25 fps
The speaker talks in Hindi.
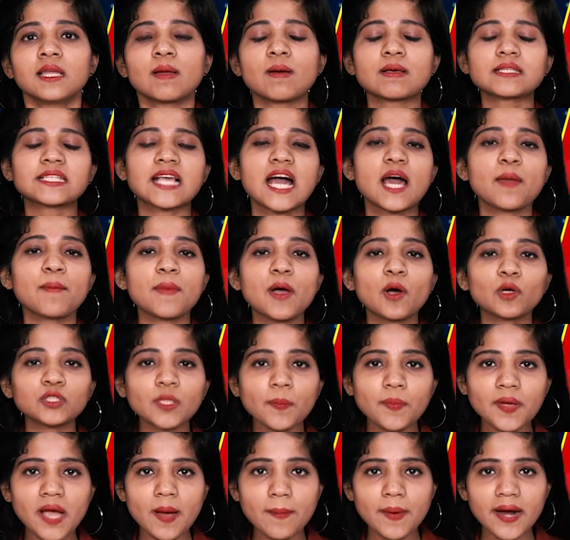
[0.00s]
नमस्कार मैं
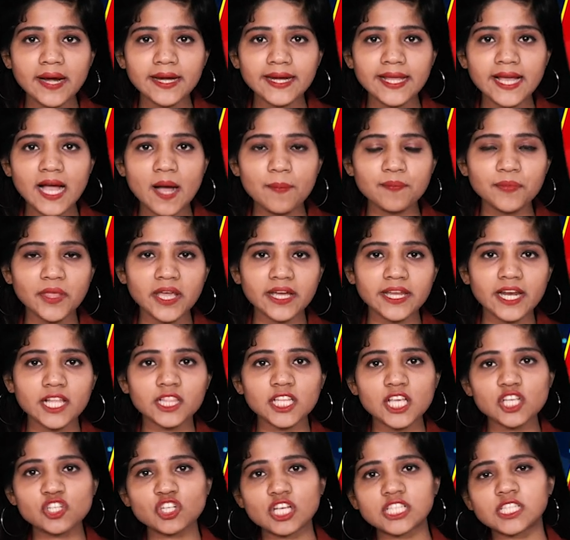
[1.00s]
हूं दीपिका पांडे आप देख
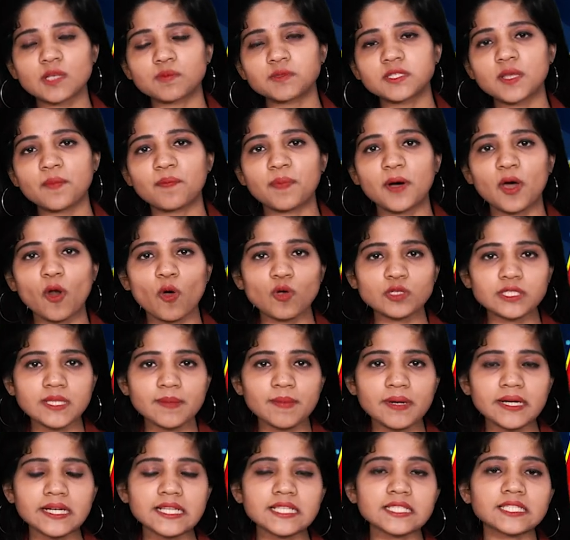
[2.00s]
रहे हैं देश का सबसे
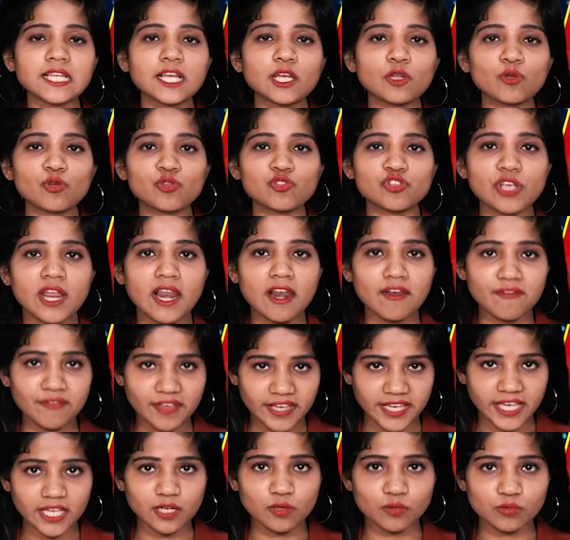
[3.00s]
भरोसेमंद डिजिटल न्यूज चैनल
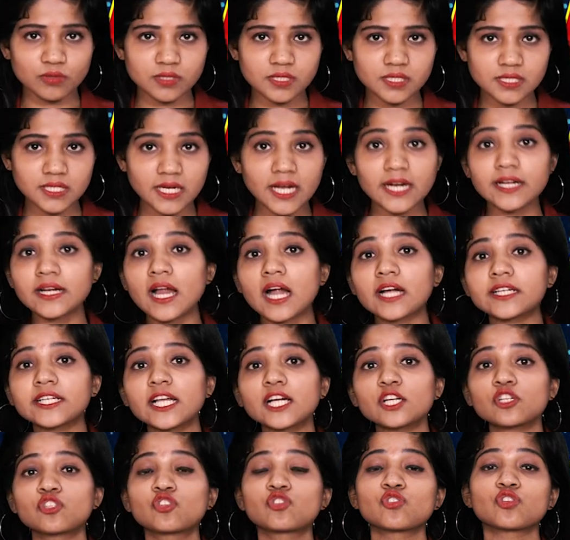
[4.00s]
वीके न्यूज
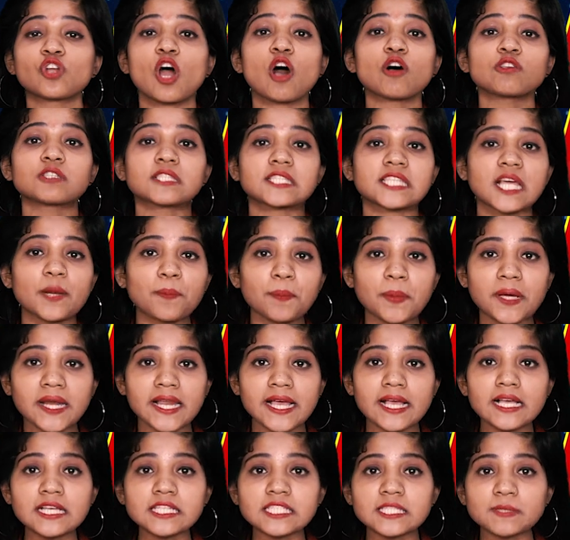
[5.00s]
कर्नाटक चुनाव सर
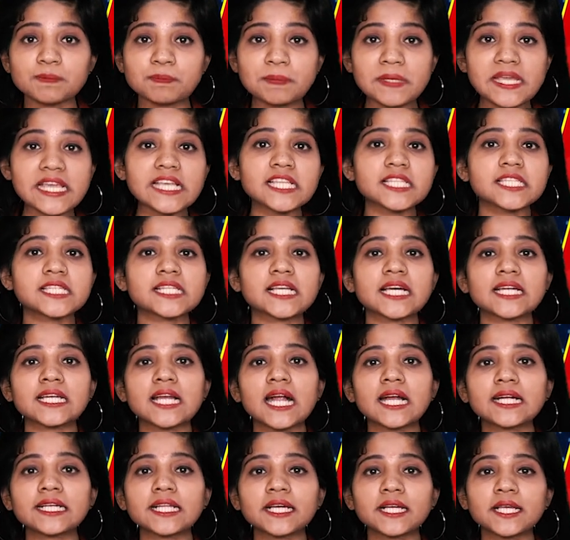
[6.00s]
पर है इस बीच
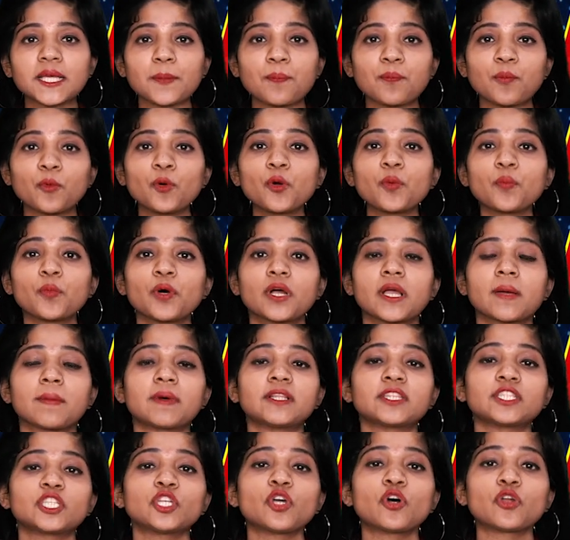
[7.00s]
कर्नाटक के पूर्व
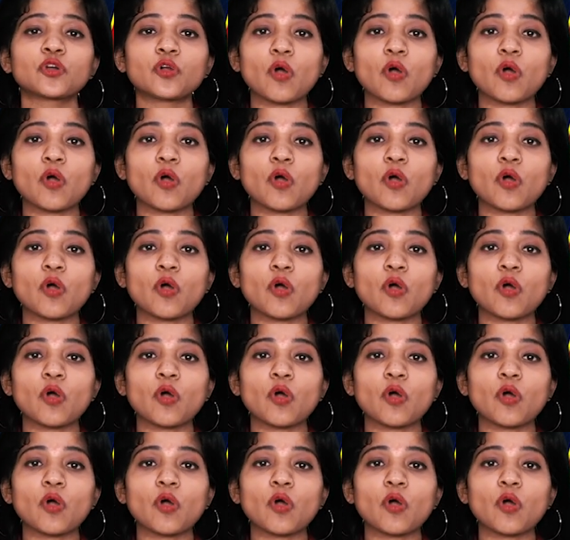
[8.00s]
मुख्यमंत्री और